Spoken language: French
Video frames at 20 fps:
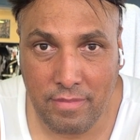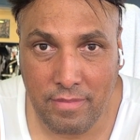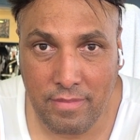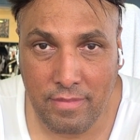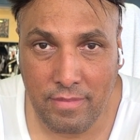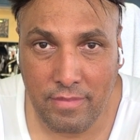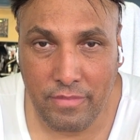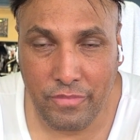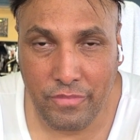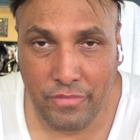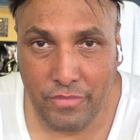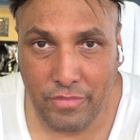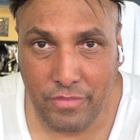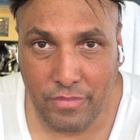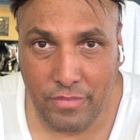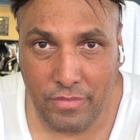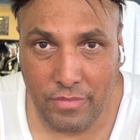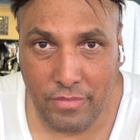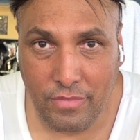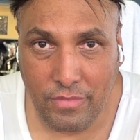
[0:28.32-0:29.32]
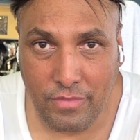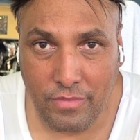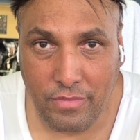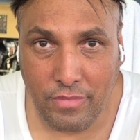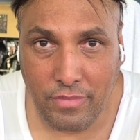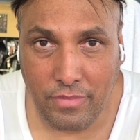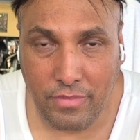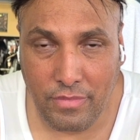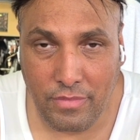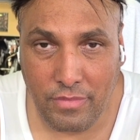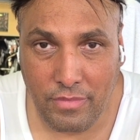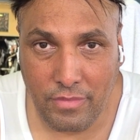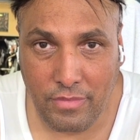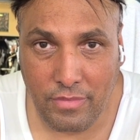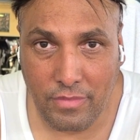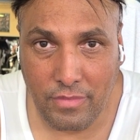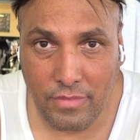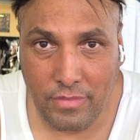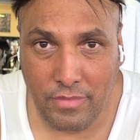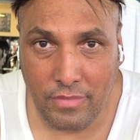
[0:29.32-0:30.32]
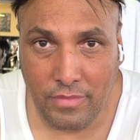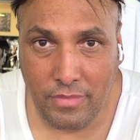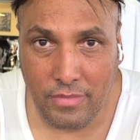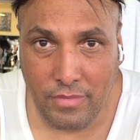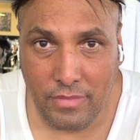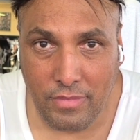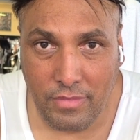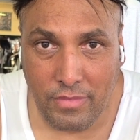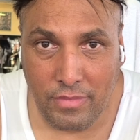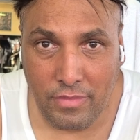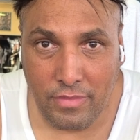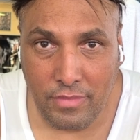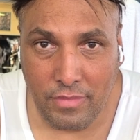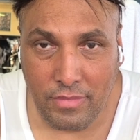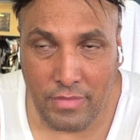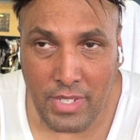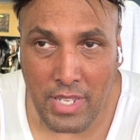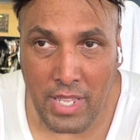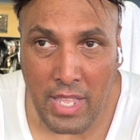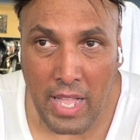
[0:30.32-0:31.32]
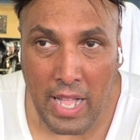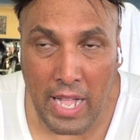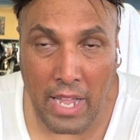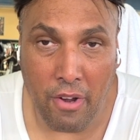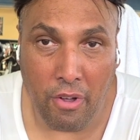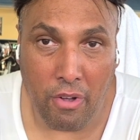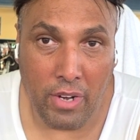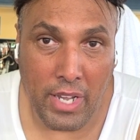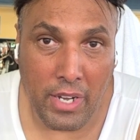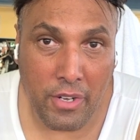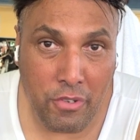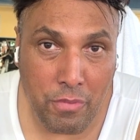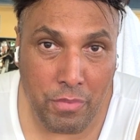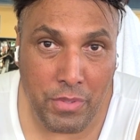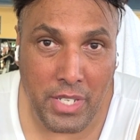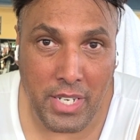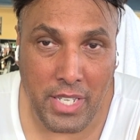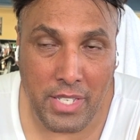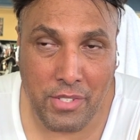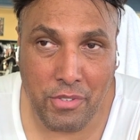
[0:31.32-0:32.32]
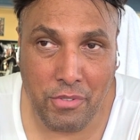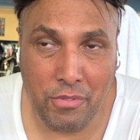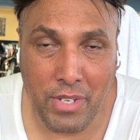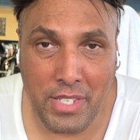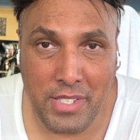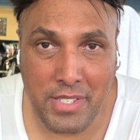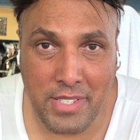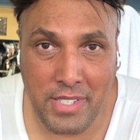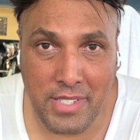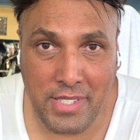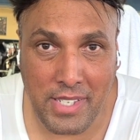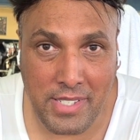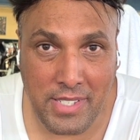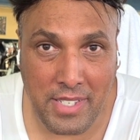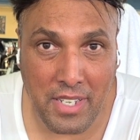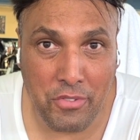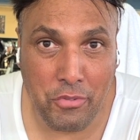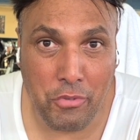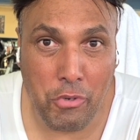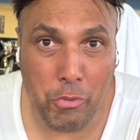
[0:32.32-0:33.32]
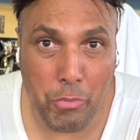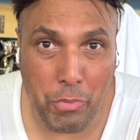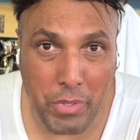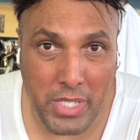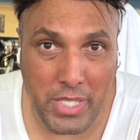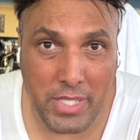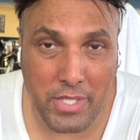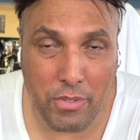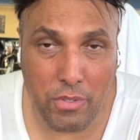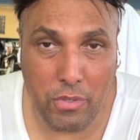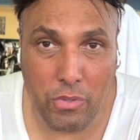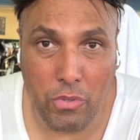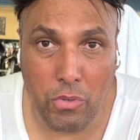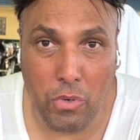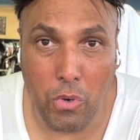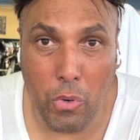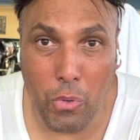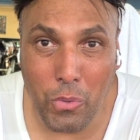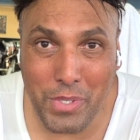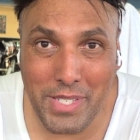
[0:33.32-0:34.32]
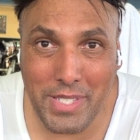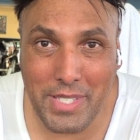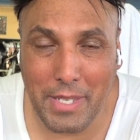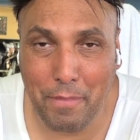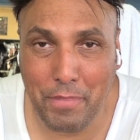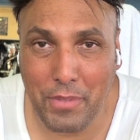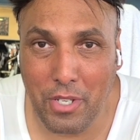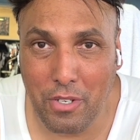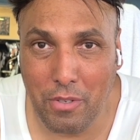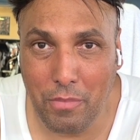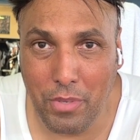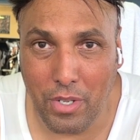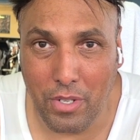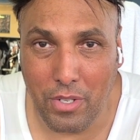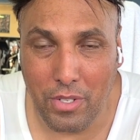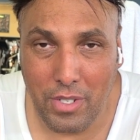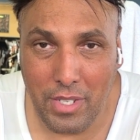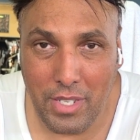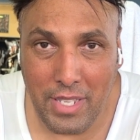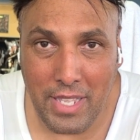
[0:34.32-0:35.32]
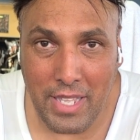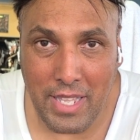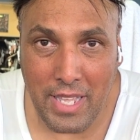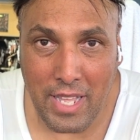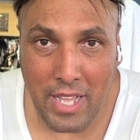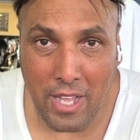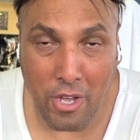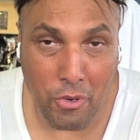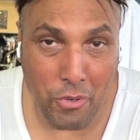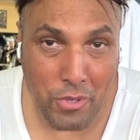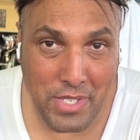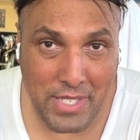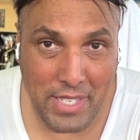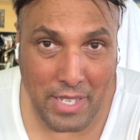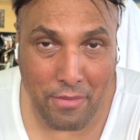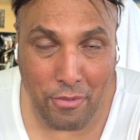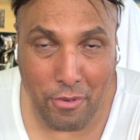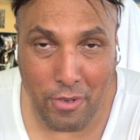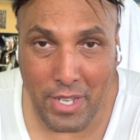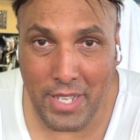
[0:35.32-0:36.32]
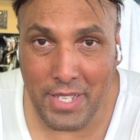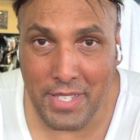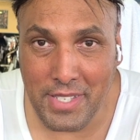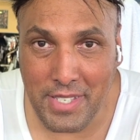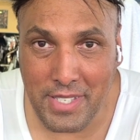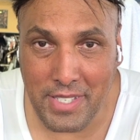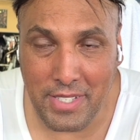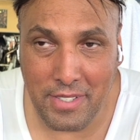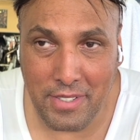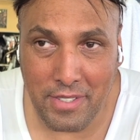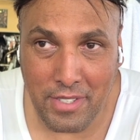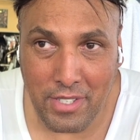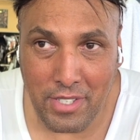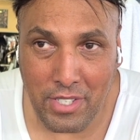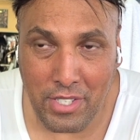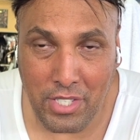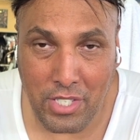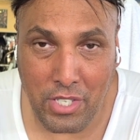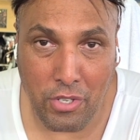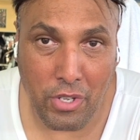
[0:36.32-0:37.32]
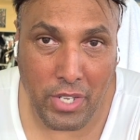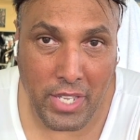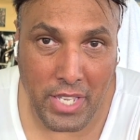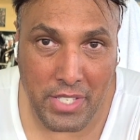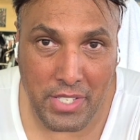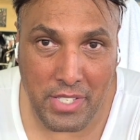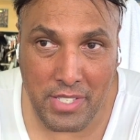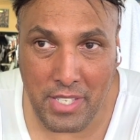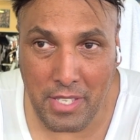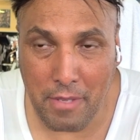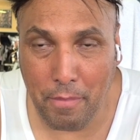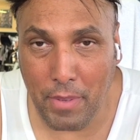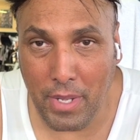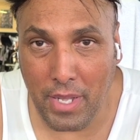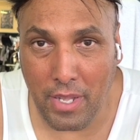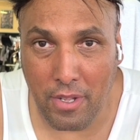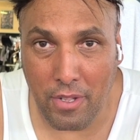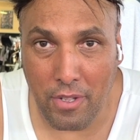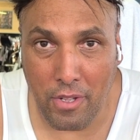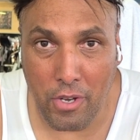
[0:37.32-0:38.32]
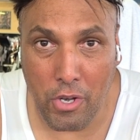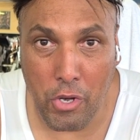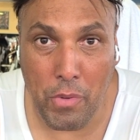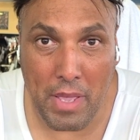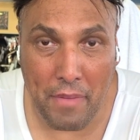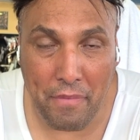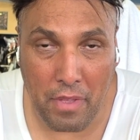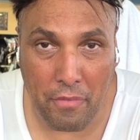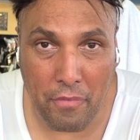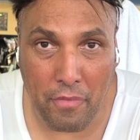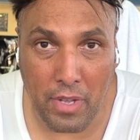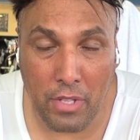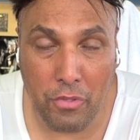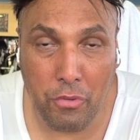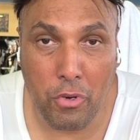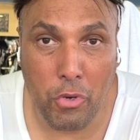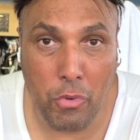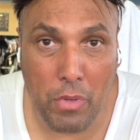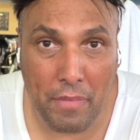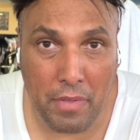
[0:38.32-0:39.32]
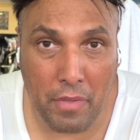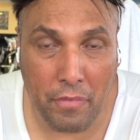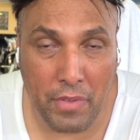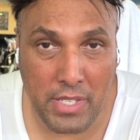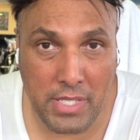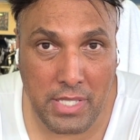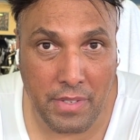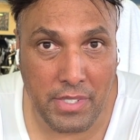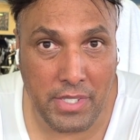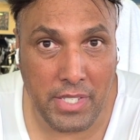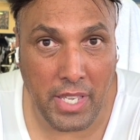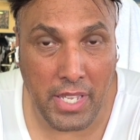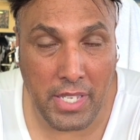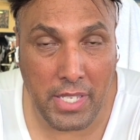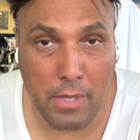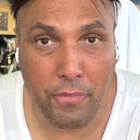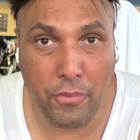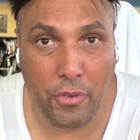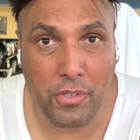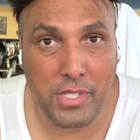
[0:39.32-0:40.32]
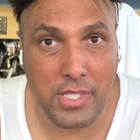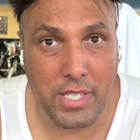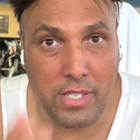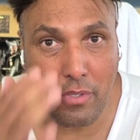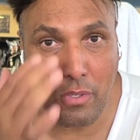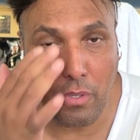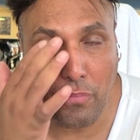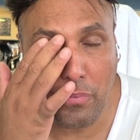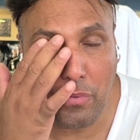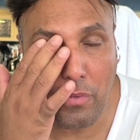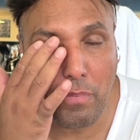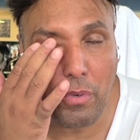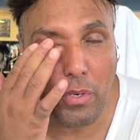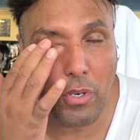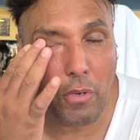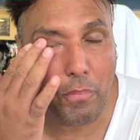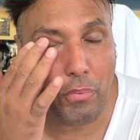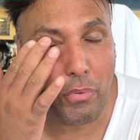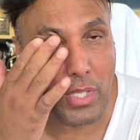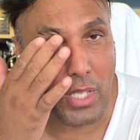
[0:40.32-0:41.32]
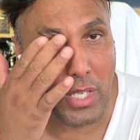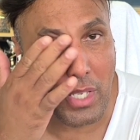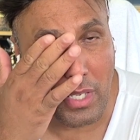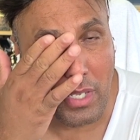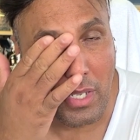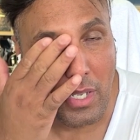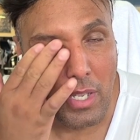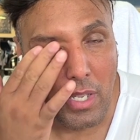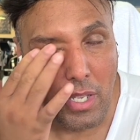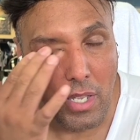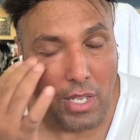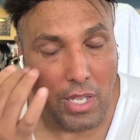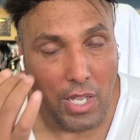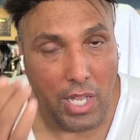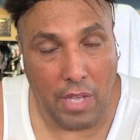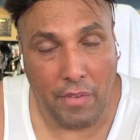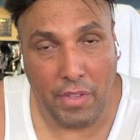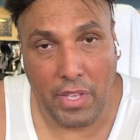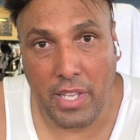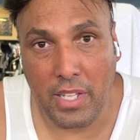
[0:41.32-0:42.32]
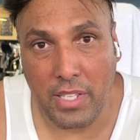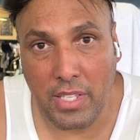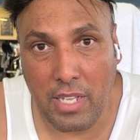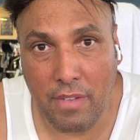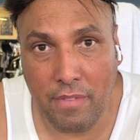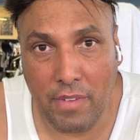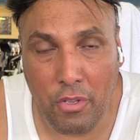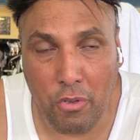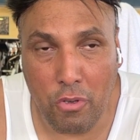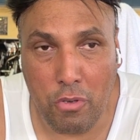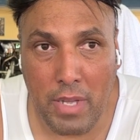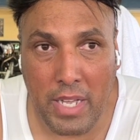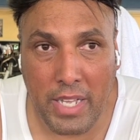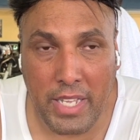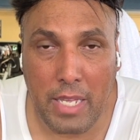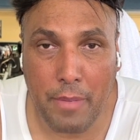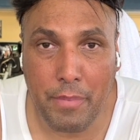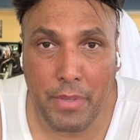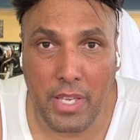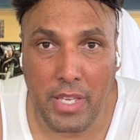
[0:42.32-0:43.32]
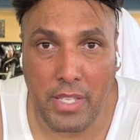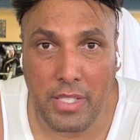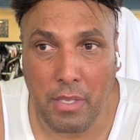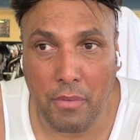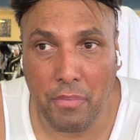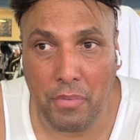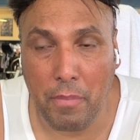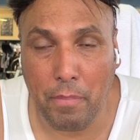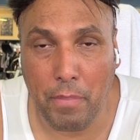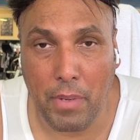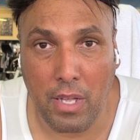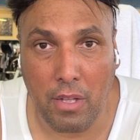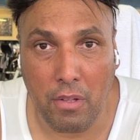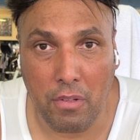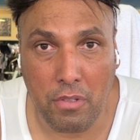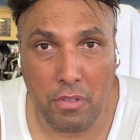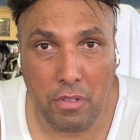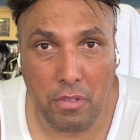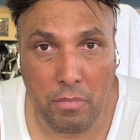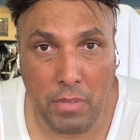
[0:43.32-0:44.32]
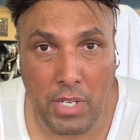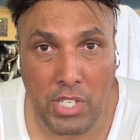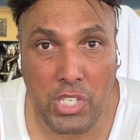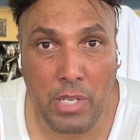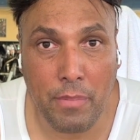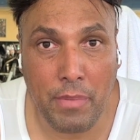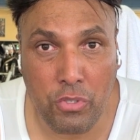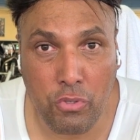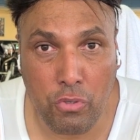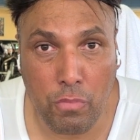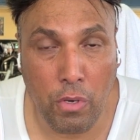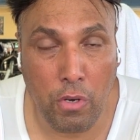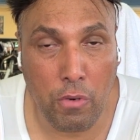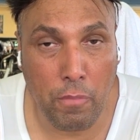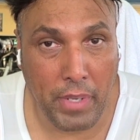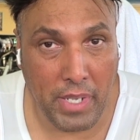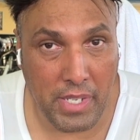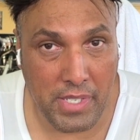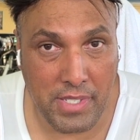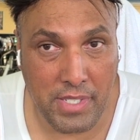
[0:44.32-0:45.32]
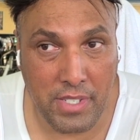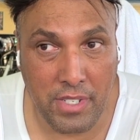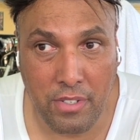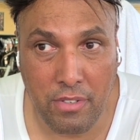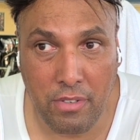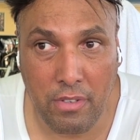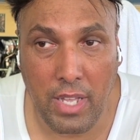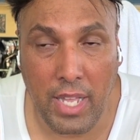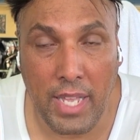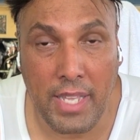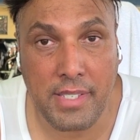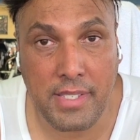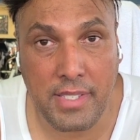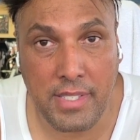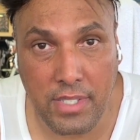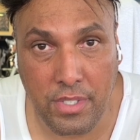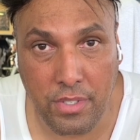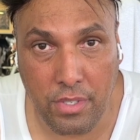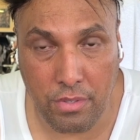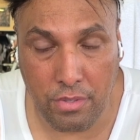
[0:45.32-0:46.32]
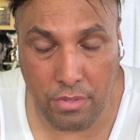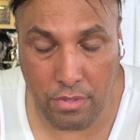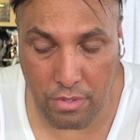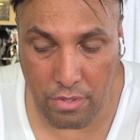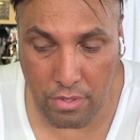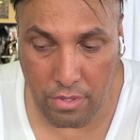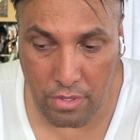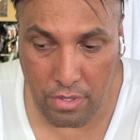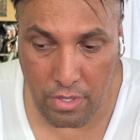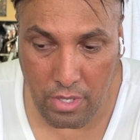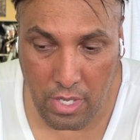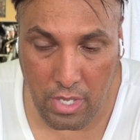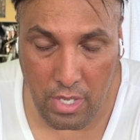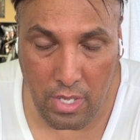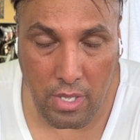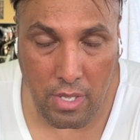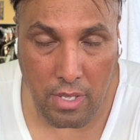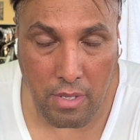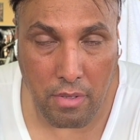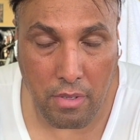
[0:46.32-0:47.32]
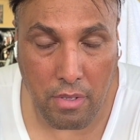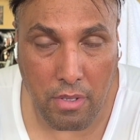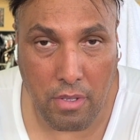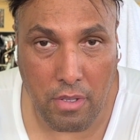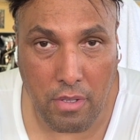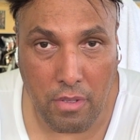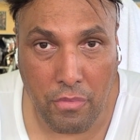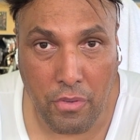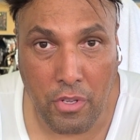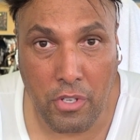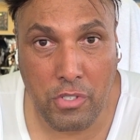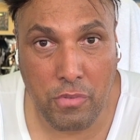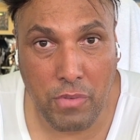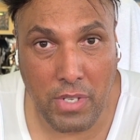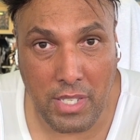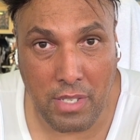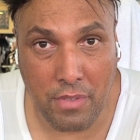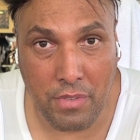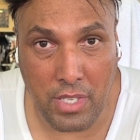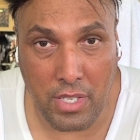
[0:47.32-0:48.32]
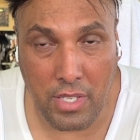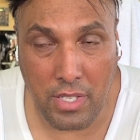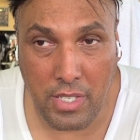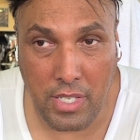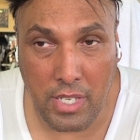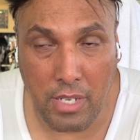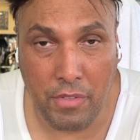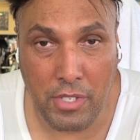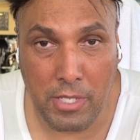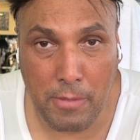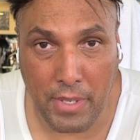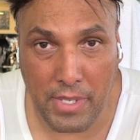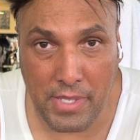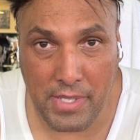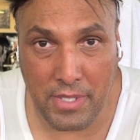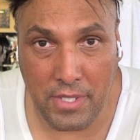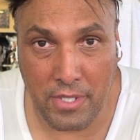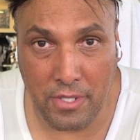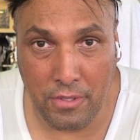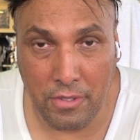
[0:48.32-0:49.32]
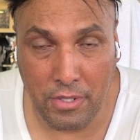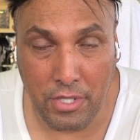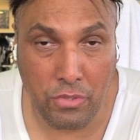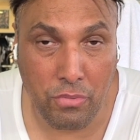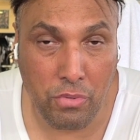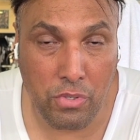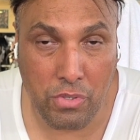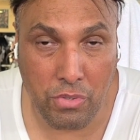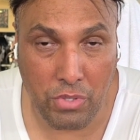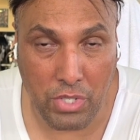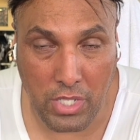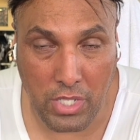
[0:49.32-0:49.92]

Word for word: La Coupe des Nations à Annecy aura lieu en quel mois alors, la Coupe des Nations à Annecy, ça sera du 8 au 11 septembre en Haute-Savoie à Annecy, qui est organisée par euh, l'UFFA. Donc l'UFFA, ça veut dire Équipe française de football amputé, mhm. avec un travail remarquable qui a été fait par euh, Benjamin Duban, le président, ainsi que euh, François Davier, qui est le vice-président, et toute son